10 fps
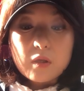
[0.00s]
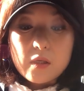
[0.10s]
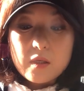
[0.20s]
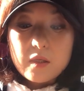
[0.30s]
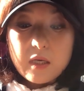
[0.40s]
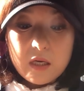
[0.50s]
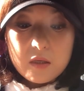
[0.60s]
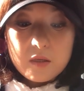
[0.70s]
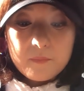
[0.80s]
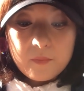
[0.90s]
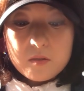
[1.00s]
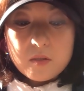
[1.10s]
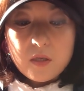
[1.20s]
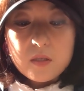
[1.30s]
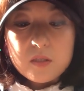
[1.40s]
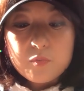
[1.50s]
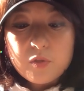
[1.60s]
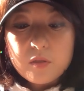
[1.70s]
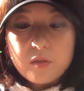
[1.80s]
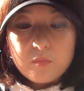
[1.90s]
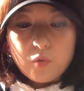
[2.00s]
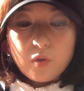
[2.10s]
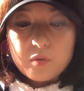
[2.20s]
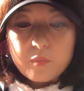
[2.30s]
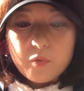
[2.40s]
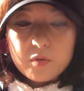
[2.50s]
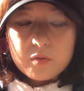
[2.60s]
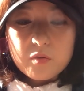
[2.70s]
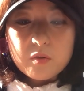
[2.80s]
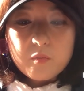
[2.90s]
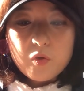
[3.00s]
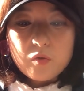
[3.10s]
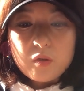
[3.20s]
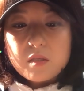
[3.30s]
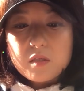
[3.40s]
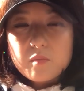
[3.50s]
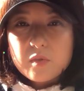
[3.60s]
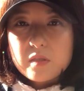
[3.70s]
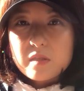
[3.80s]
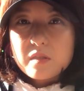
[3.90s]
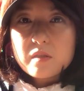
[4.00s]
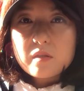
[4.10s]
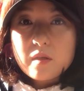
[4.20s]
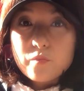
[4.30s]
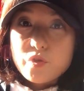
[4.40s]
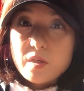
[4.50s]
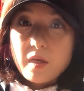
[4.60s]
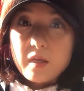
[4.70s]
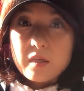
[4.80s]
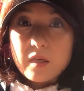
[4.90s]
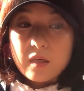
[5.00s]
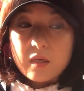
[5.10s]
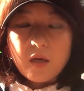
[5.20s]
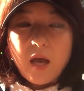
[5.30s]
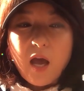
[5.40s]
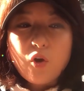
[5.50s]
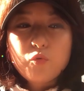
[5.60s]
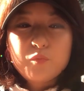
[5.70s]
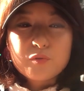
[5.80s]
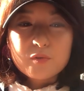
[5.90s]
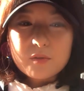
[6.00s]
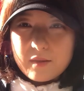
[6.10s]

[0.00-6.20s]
읽기량이. 그래서 제가 이분한테는 뭐라고 답변을 드렸냐면 지금 글 쓰는 게 문제가 아니라 그러니까 아웃풋